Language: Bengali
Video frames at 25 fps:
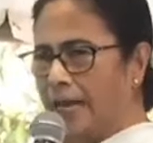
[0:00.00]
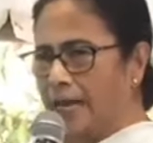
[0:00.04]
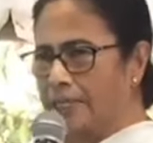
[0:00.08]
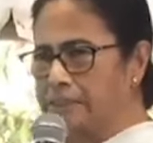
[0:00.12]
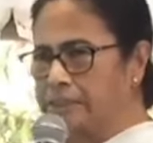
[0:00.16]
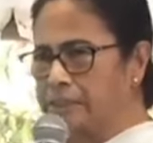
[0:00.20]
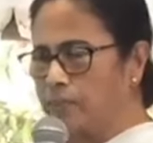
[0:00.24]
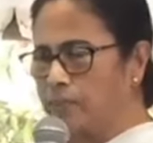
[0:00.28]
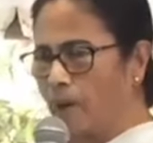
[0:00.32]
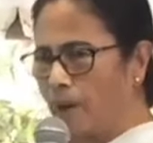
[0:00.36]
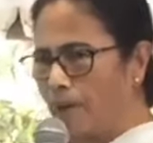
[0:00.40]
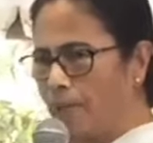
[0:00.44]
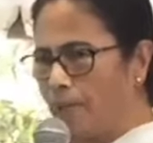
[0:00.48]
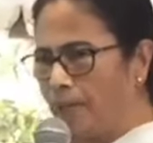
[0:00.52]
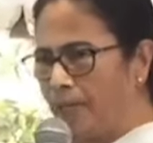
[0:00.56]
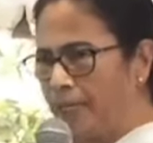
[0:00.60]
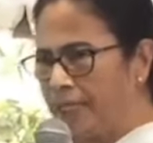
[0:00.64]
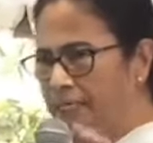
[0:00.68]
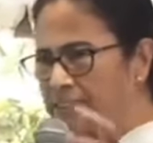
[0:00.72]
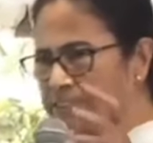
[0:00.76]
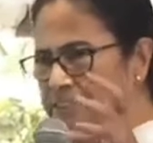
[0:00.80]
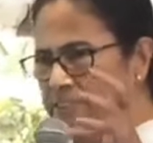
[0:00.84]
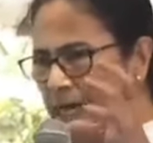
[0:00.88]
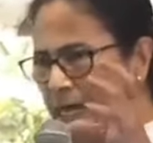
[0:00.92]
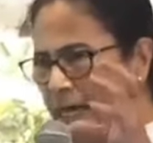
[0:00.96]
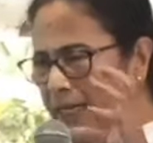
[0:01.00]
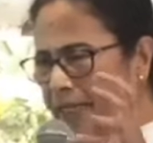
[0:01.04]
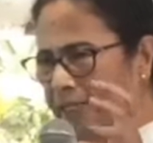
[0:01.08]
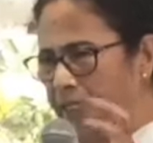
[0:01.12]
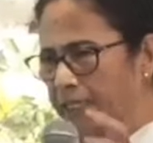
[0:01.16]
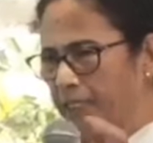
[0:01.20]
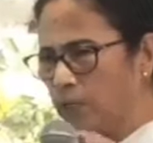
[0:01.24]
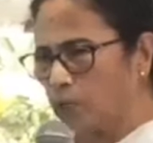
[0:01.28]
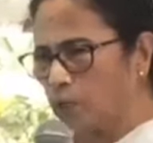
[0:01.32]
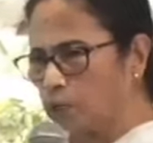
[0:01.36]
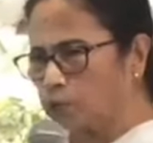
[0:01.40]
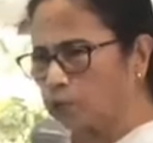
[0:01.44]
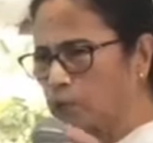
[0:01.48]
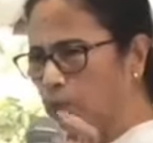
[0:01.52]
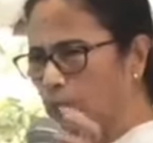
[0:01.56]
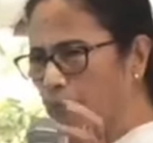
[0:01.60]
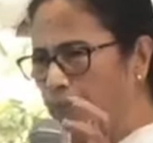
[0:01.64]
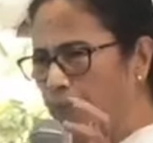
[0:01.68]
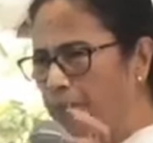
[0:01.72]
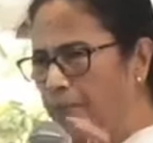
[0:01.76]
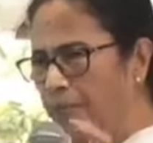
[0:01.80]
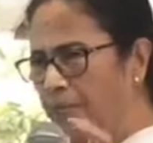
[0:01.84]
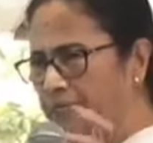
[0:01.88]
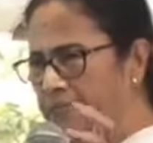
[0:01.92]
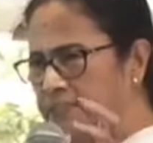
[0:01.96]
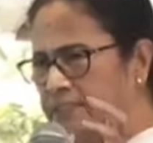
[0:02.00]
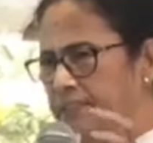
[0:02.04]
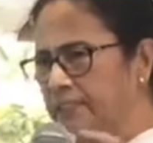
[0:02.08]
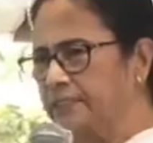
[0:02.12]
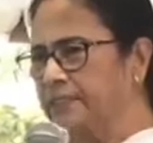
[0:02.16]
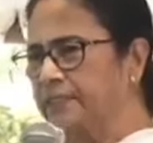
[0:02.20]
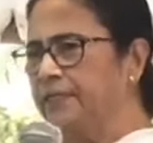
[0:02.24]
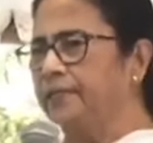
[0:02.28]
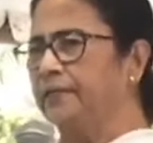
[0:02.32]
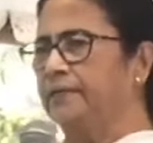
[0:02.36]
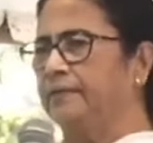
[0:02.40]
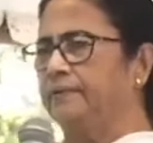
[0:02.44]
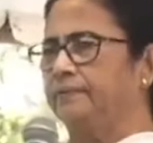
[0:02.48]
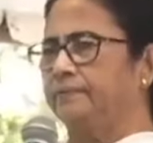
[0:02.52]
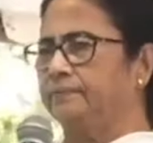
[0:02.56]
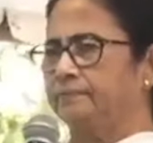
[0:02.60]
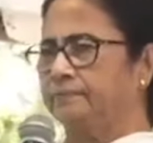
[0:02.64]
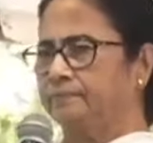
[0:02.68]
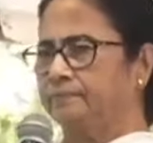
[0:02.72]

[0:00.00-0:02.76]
রাজভবনে চাকরি করত বিবিএক্সেদের